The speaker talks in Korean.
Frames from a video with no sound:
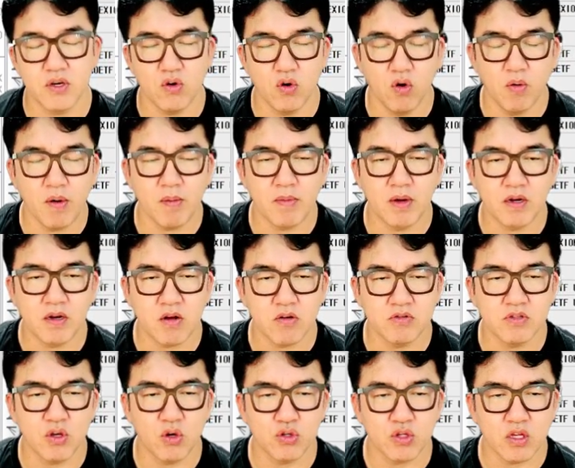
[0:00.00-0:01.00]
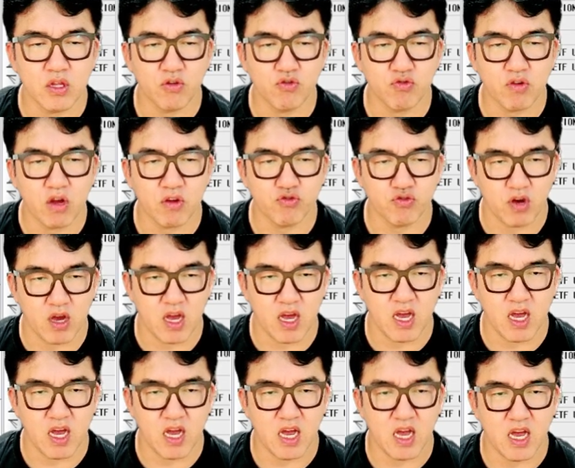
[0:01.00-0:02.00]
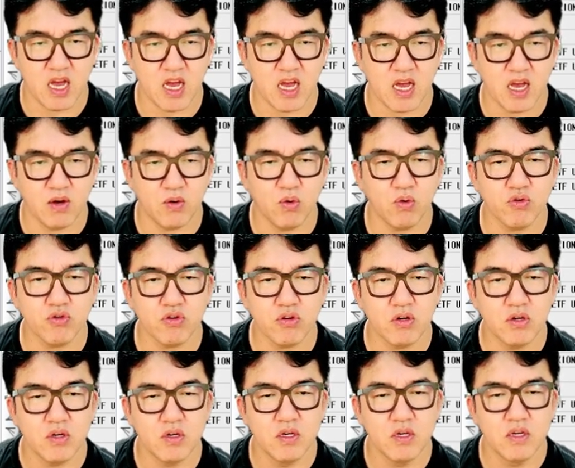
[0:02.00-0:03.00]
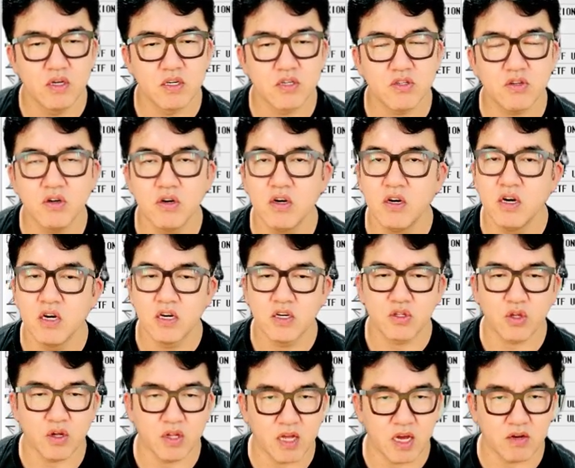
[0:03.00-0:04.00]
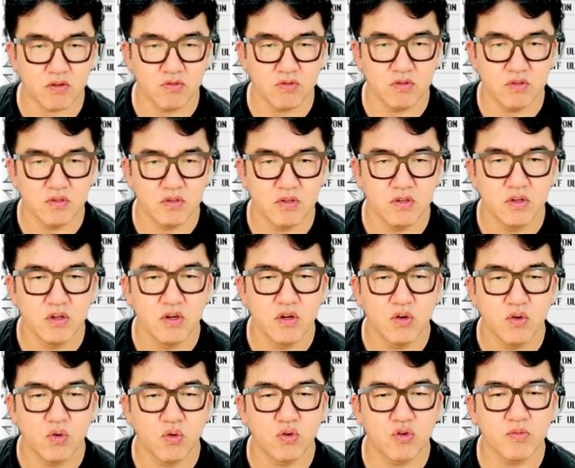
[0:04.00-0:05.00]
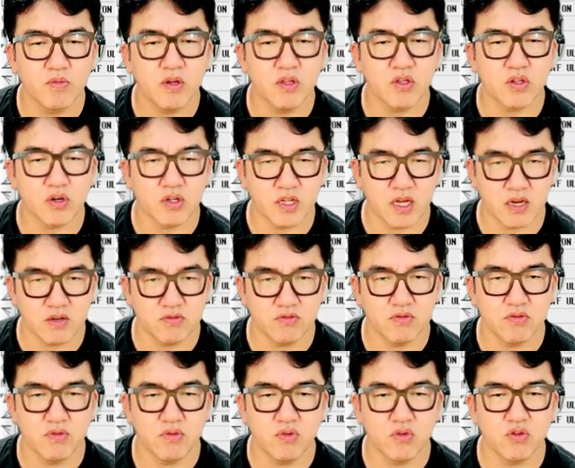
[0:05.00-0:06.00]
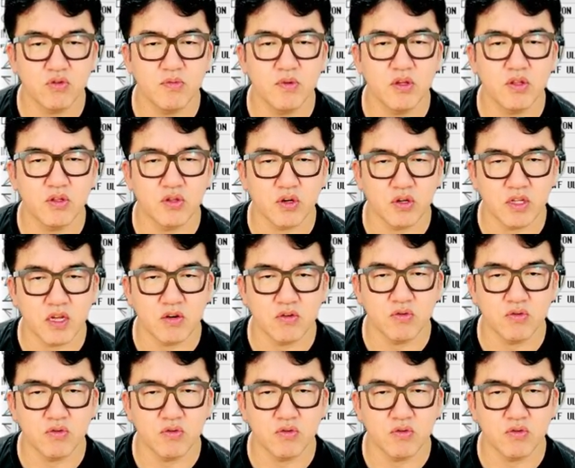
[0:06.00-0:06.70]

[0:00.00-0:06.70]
500만 원 갖고. 근데 어떻게 돼? 주가가 쫙 오르죠. 그죠? 더 사고. 오르면 더 사고. 오르면 더 사고.